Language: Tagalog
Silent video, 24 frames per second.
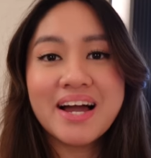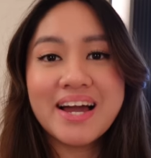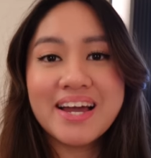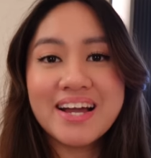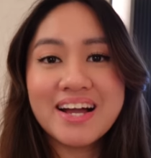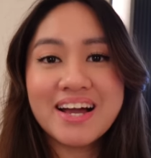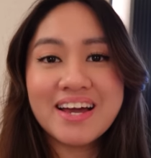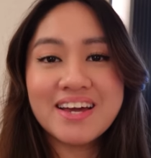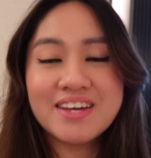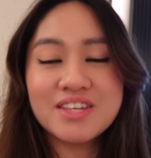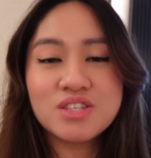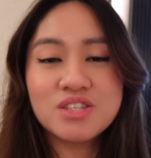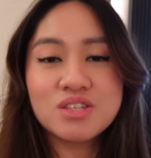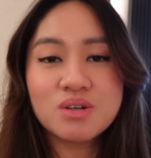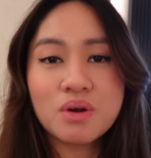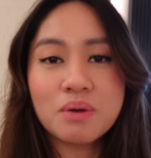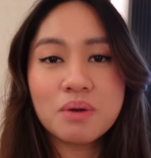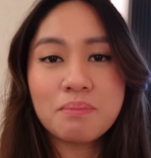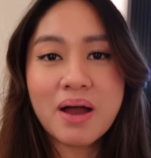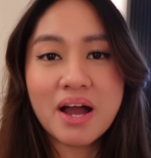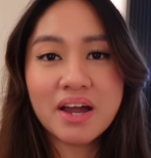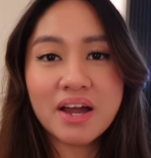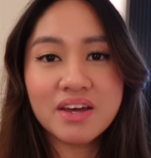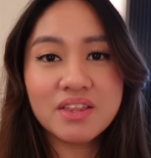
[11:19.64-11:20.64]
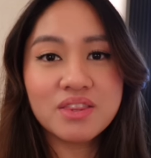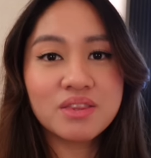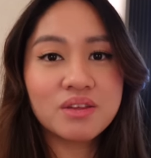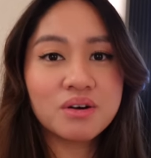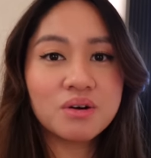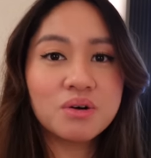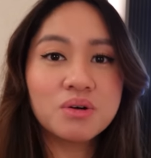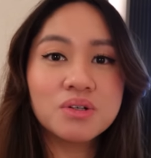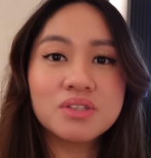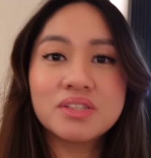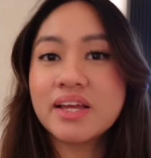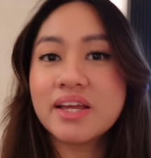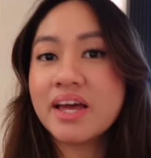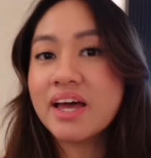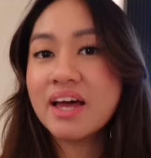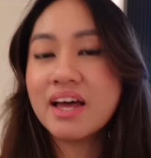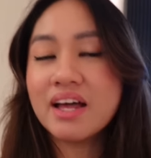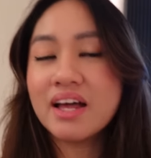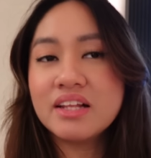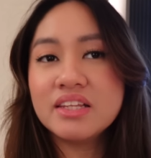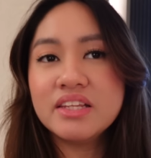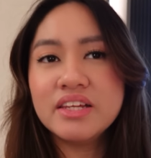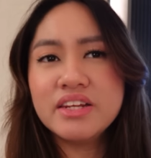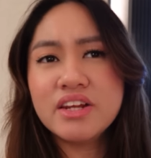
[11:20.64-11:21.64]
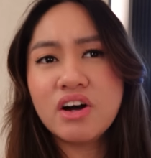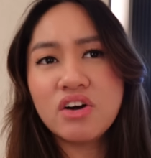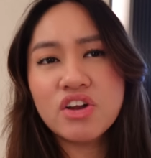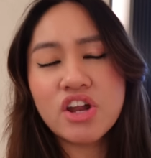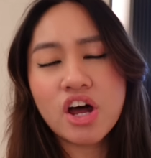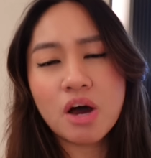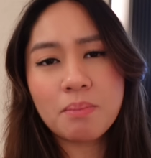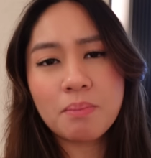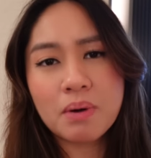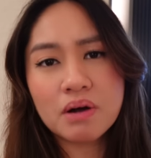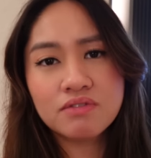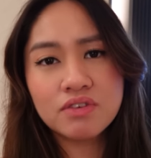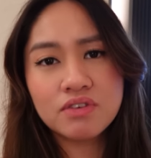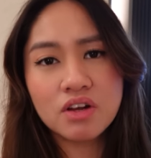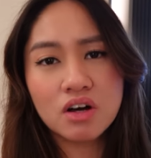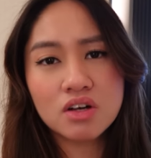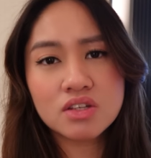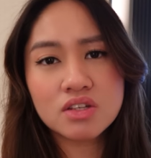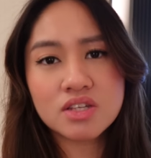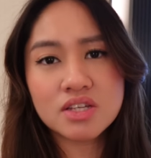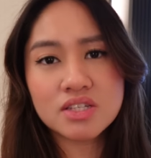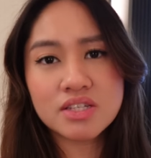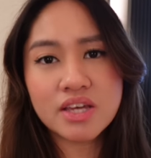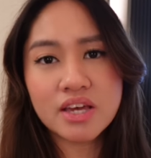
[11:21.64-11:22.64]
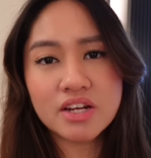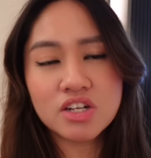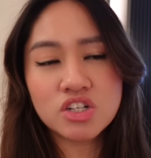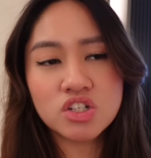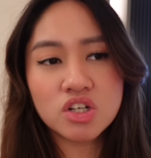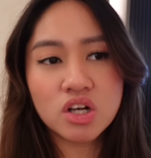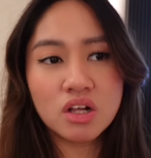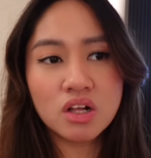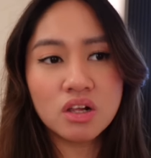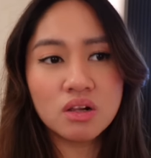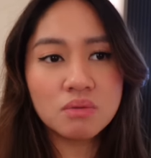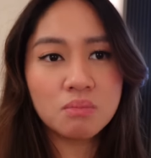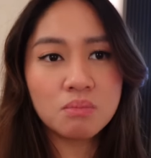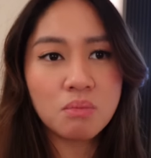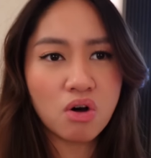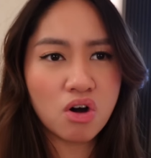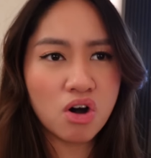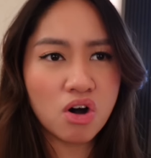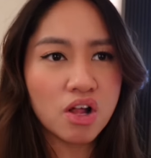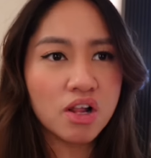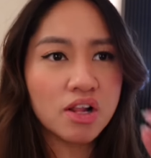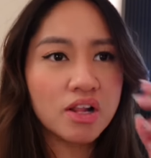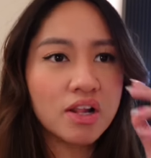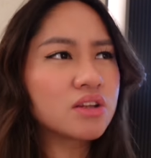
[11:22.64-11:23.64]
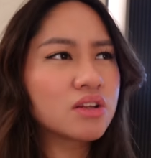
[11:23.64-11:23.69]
Hi, guys! So, we're back in the hotel. Hindi na ako nakapag-vlog sa Central Mall.